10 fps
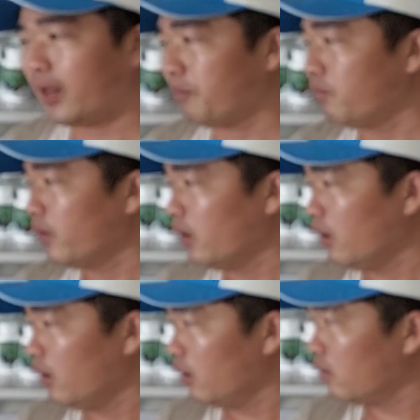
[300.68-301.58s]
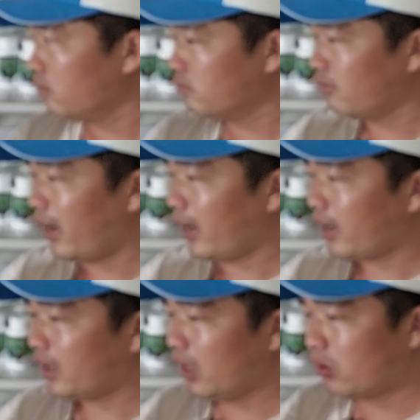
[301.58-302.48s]
nha anh em mà
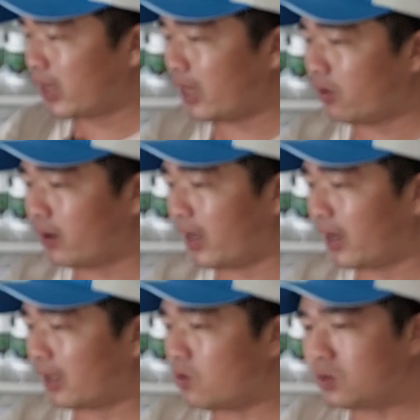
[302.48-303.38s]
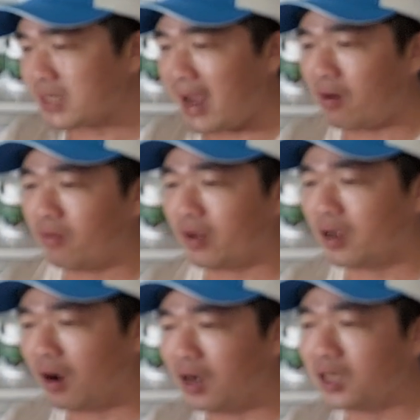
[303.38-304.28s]
cái tiêu chí của điền á, thuốc sau là phải
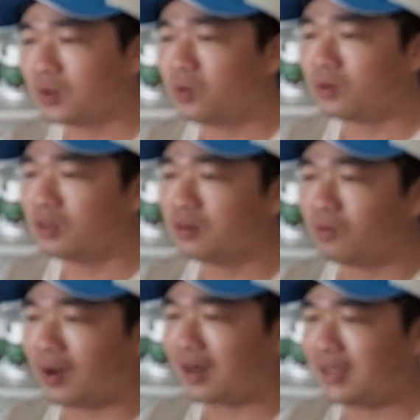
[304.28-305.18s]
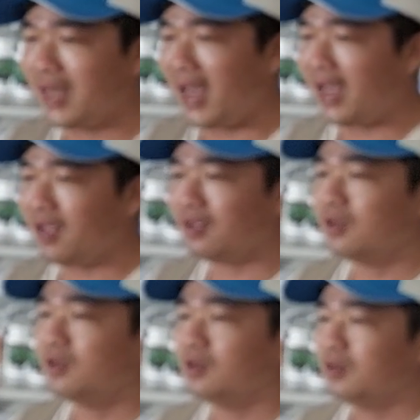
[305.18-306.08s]
ngon hơn thuốc trước hoặc là giá
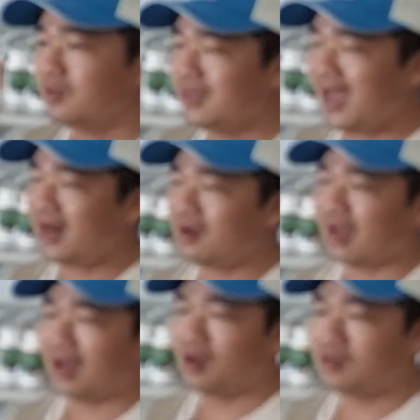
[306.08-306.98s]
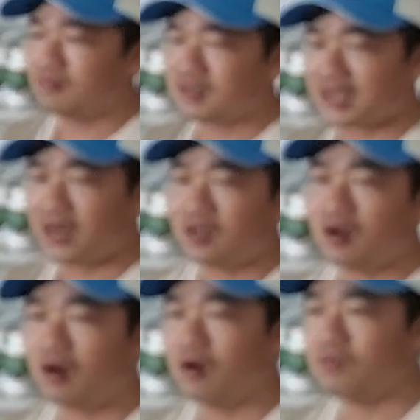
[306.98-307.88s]
giá nó cỡ nhưng mà xài nó
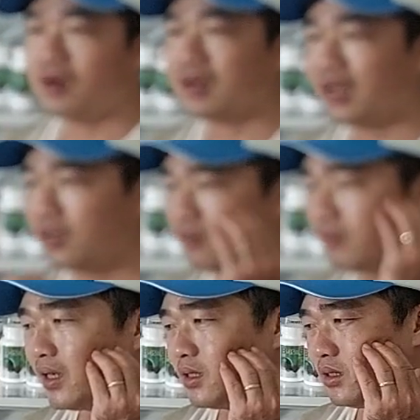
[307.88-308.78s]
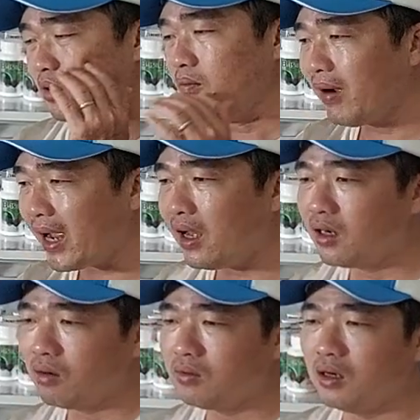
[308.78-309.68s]
ngon hoặc là nếu mà nó mắc
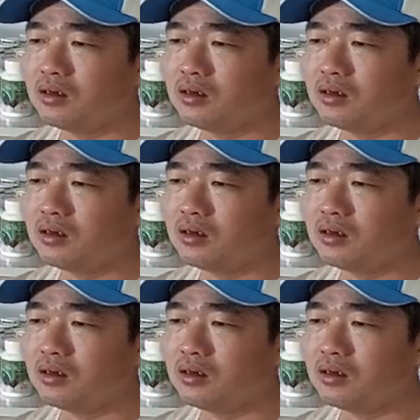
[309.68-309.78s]
hơn cũng